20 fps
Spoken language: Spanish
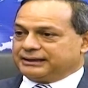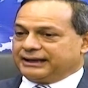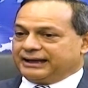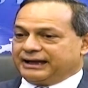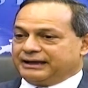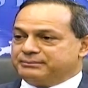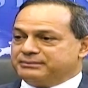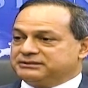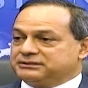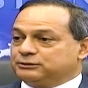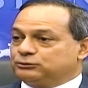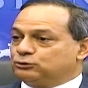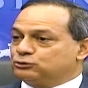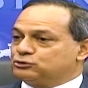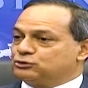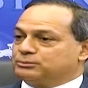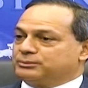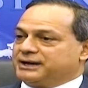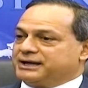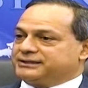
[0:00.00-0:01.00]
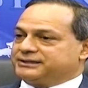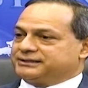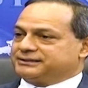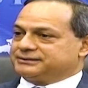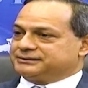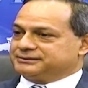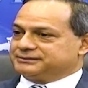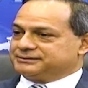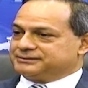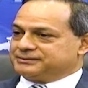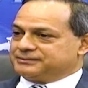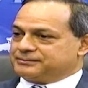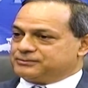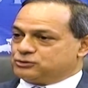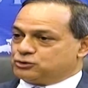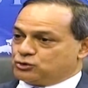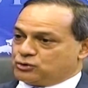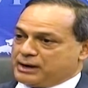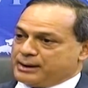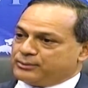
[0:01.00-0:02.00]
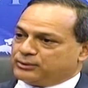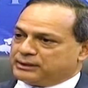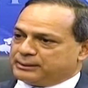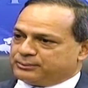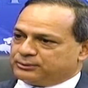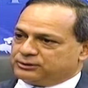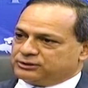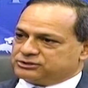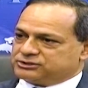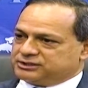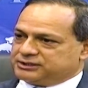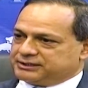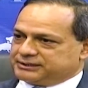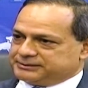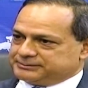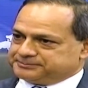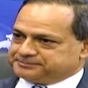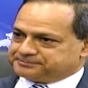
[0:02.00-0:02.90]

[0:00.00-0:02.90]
es mi institución madre. Yo amo la policía.